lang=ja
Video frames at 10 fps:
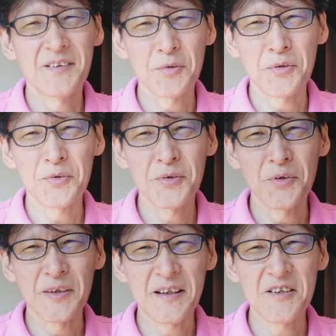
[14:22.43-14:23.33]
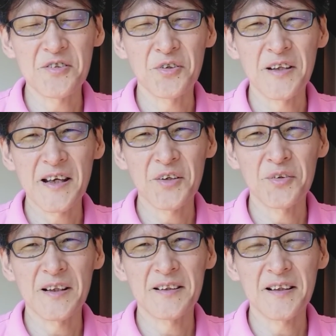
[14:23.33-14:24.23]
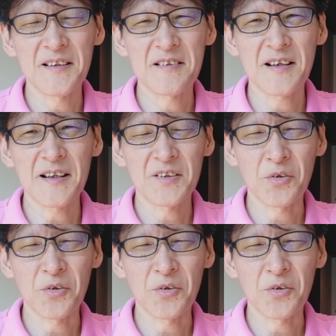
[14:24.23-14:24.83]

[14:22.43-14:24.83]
というような記事の内容だったんですが、